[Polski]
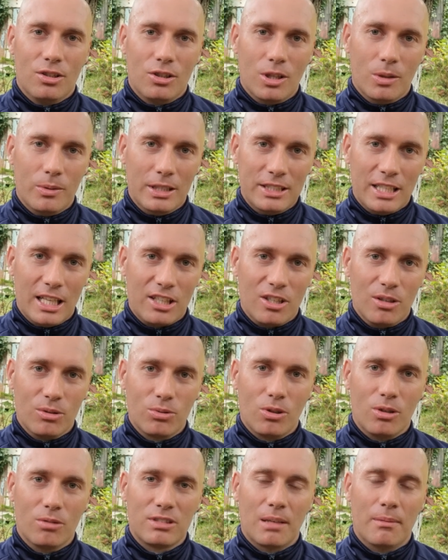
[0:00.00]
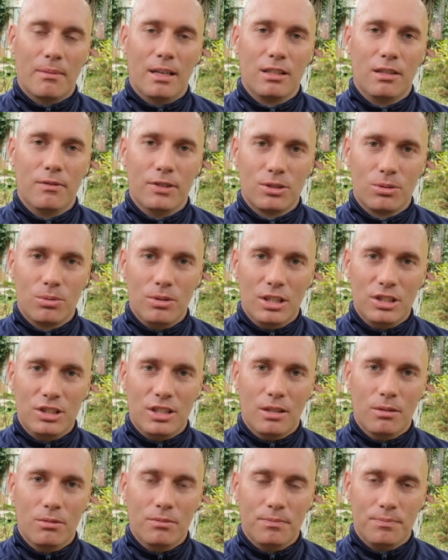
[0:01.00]
tą energią, którą zamanifestuje
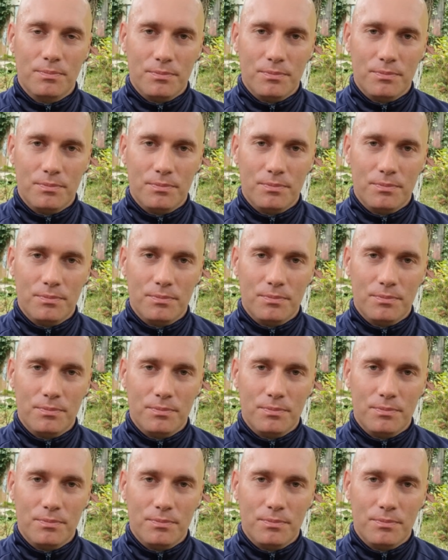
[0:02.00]
się